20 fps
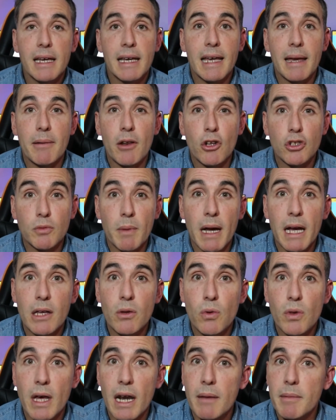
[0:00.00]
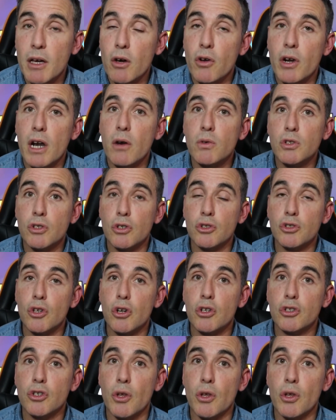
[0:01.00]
que nos van a ayudar a mejorar nuestro entorno